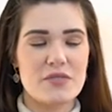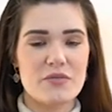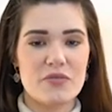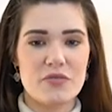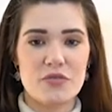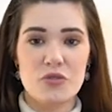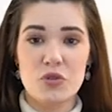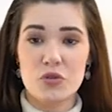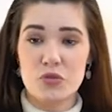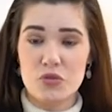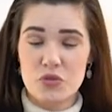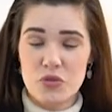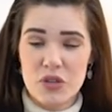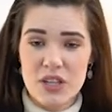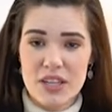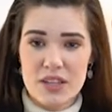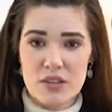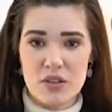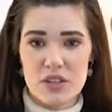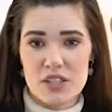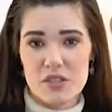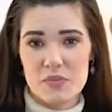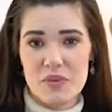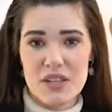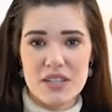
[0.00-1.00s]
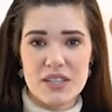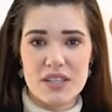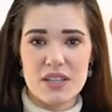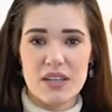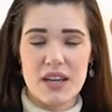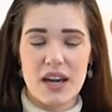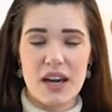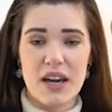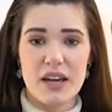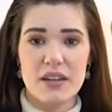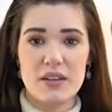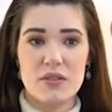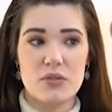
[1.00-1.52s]
führt viele
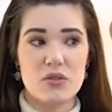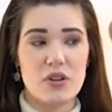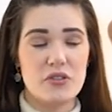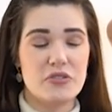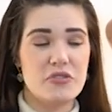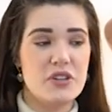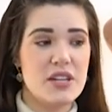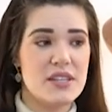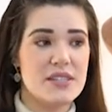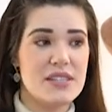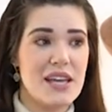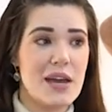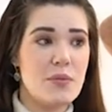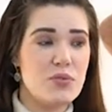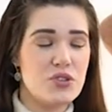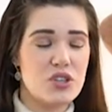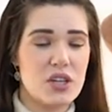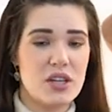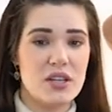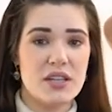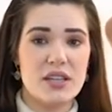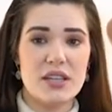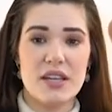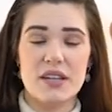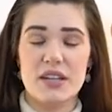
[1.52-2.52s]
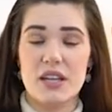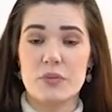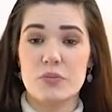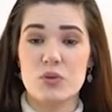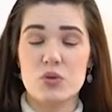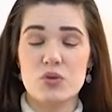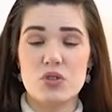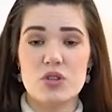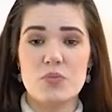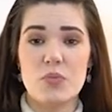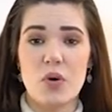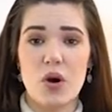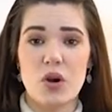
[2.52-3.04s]
Kosmetikerinnen oder viele Selbstständige in der
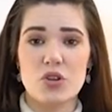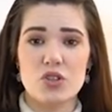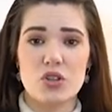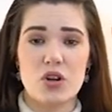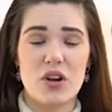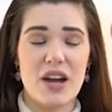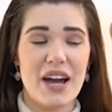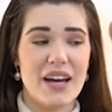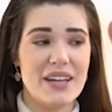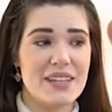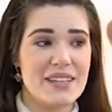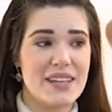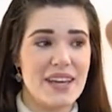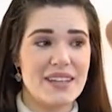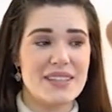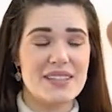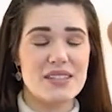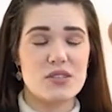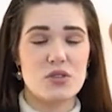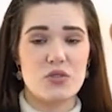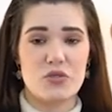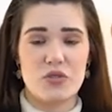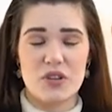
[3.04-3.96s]
Beautybranche auch gerade jetzt zur